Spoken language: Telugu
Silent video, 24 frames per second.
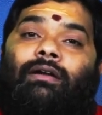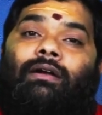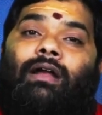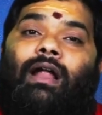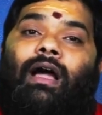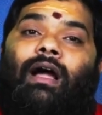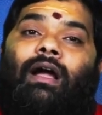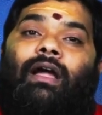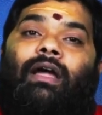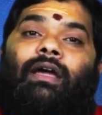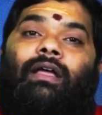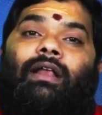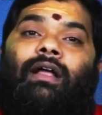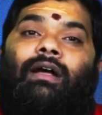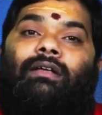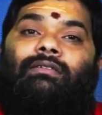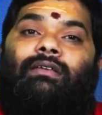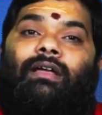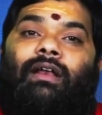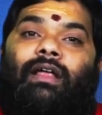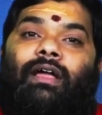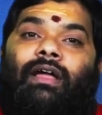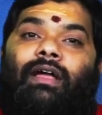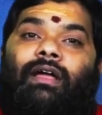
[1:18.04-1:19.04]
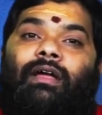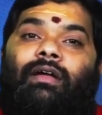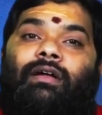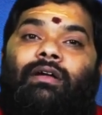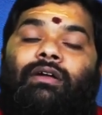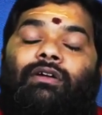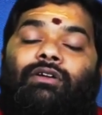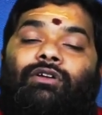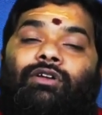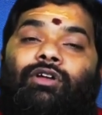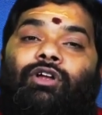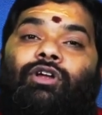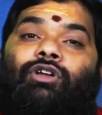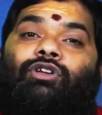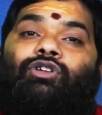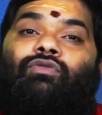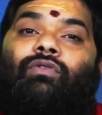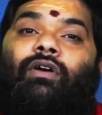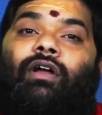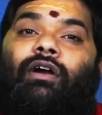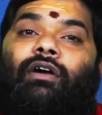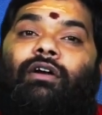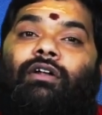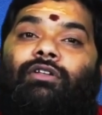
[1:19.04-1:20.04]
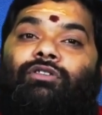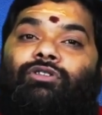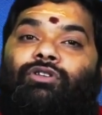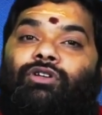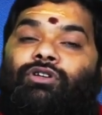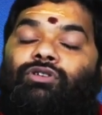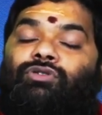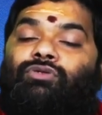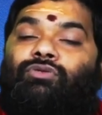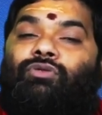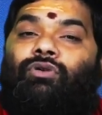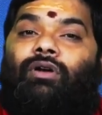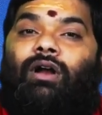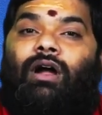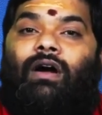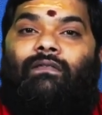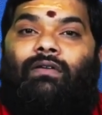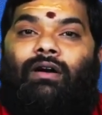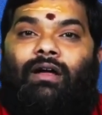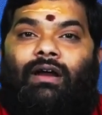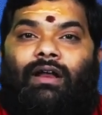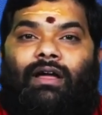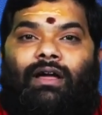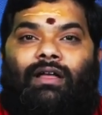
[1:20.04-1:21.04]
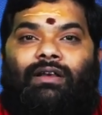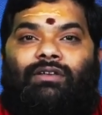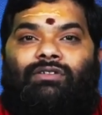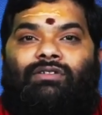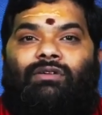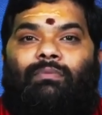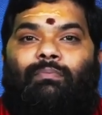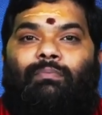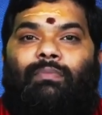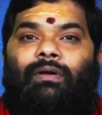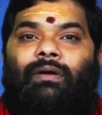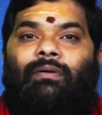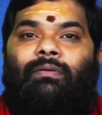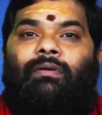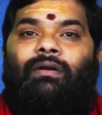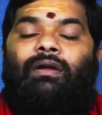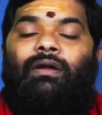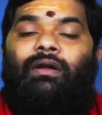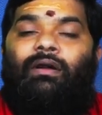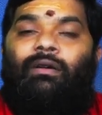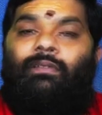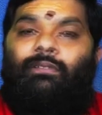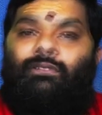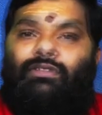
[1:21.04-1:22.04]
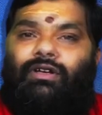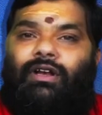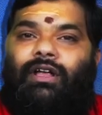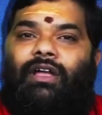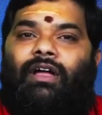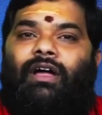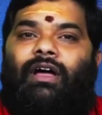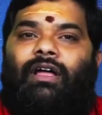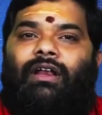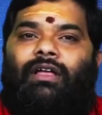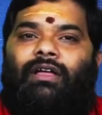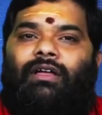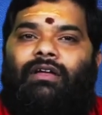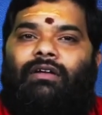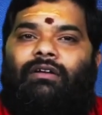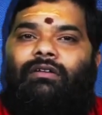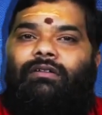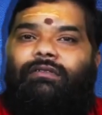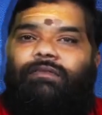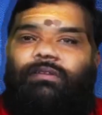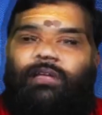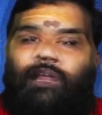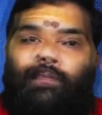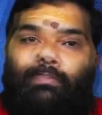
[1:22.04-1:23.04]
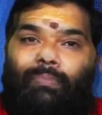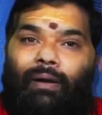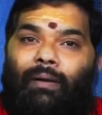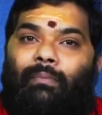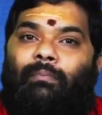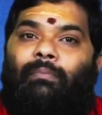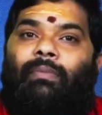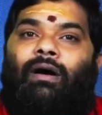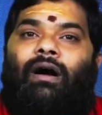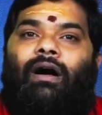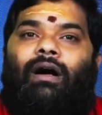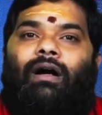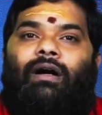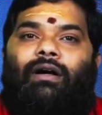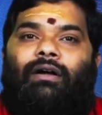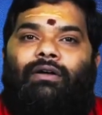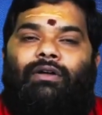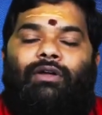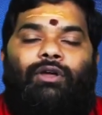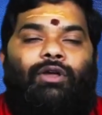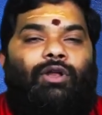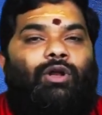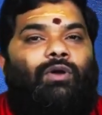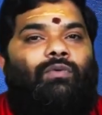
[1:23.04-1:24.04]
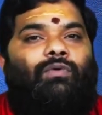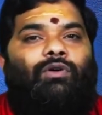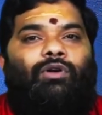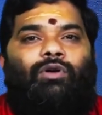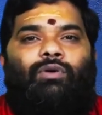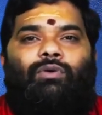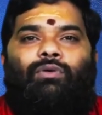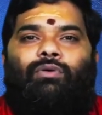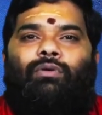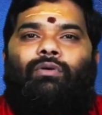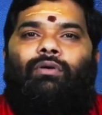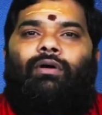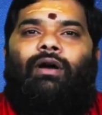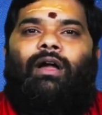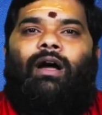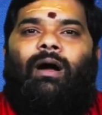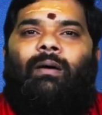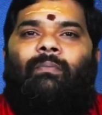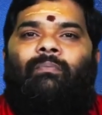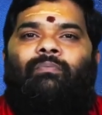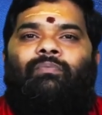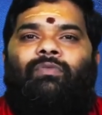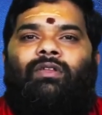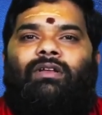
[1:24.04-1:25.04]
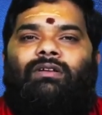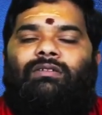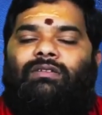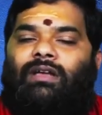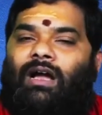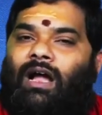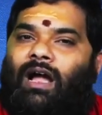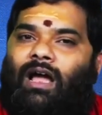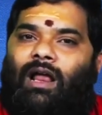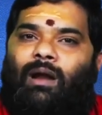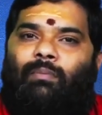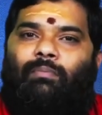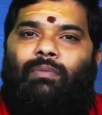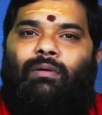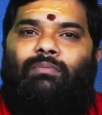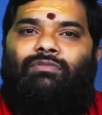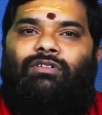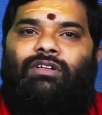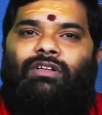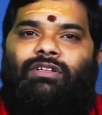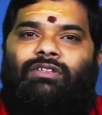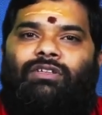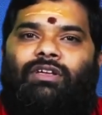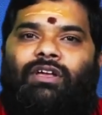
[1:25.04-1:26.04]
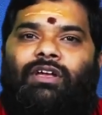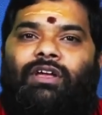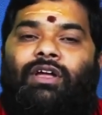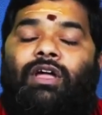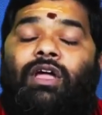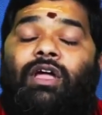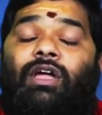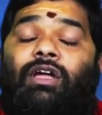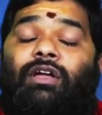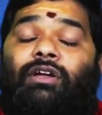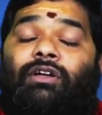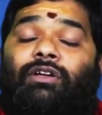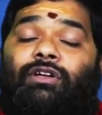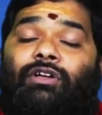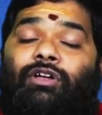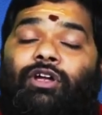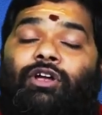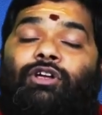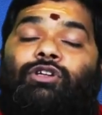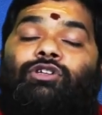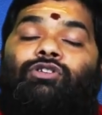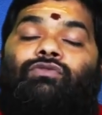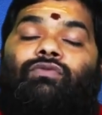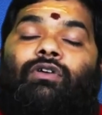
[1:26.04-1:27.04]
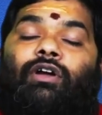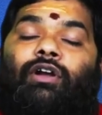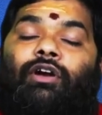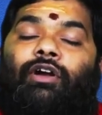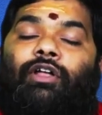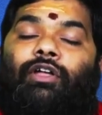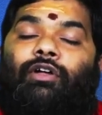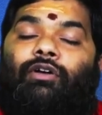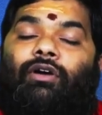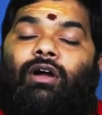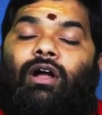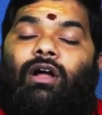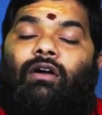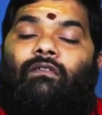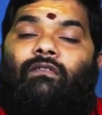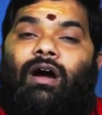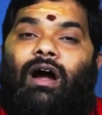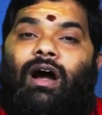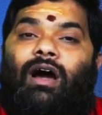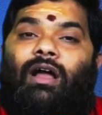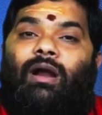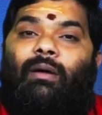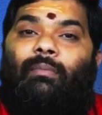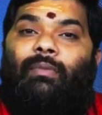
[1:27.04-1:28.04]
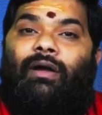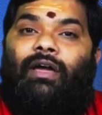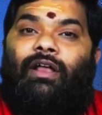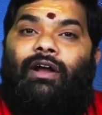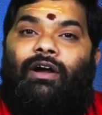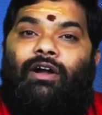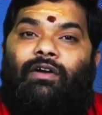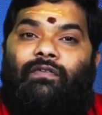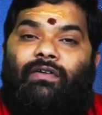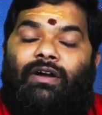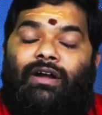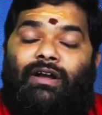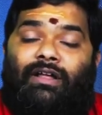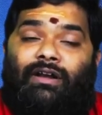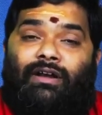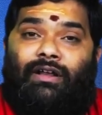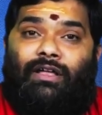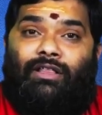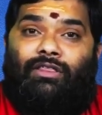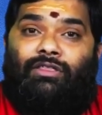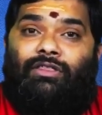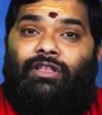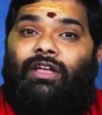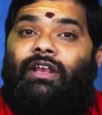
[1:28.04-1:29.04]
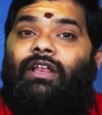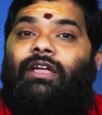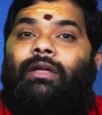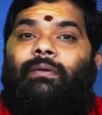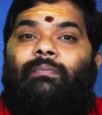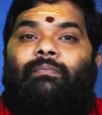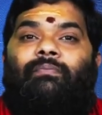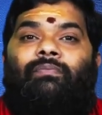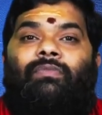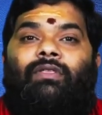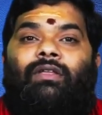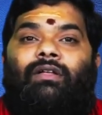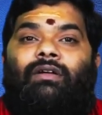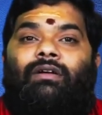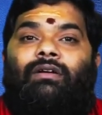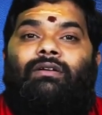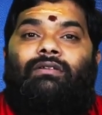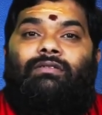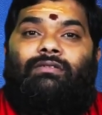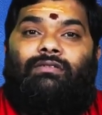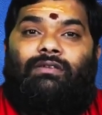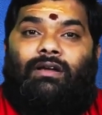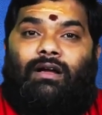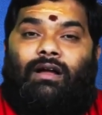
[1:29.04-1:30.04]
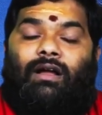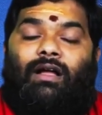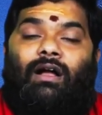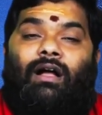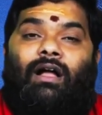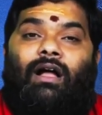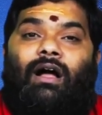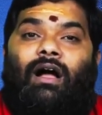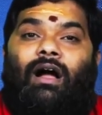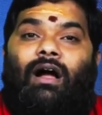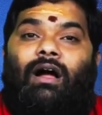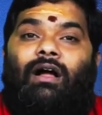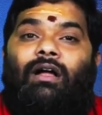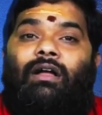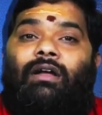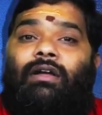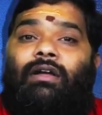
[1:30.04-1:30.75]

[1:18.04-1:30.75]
ఎట్లాగైనా సరే ఈశ్వరుని తీసుకురావాలి అని చెప్పి శ్రీహరి బ్రహ్మ ఇరువురు కూడా సంకల్పం చేసి ఈశ్వరుని యొక్క వాహనమైనటువంటి నందిని చక్కగా